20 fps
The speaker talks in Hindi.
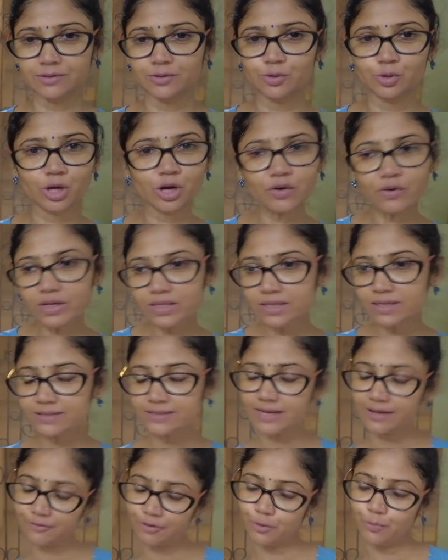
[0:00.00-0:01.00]
रुका हुआ था
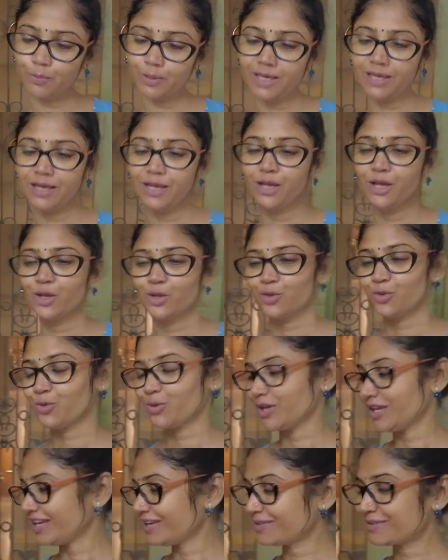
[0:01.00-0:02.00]
ट्रैफिक में तो
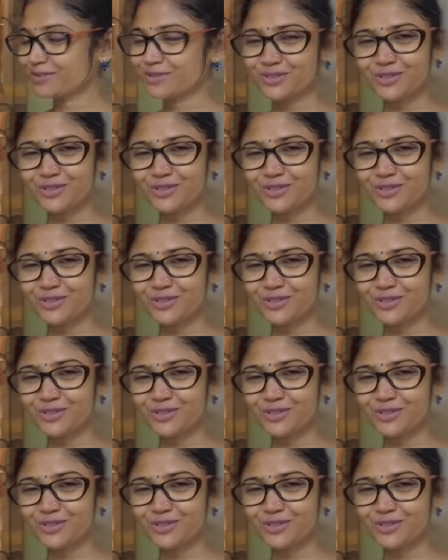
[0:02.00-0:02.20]
एक